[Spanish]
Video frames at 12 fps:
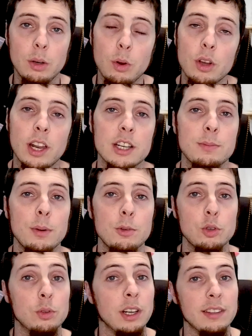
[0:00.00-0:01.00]
y luego ya las
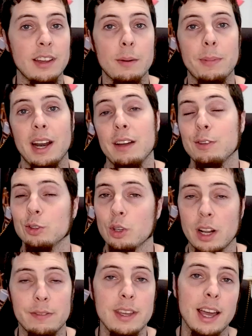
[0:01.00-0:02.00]
podemos utilizar para la
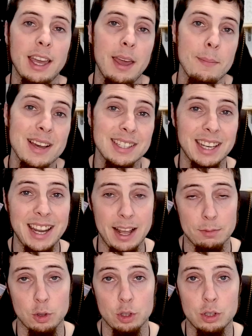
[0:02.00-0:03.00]
fotografía que más
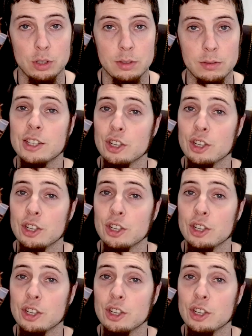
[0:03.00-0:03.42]
queramos.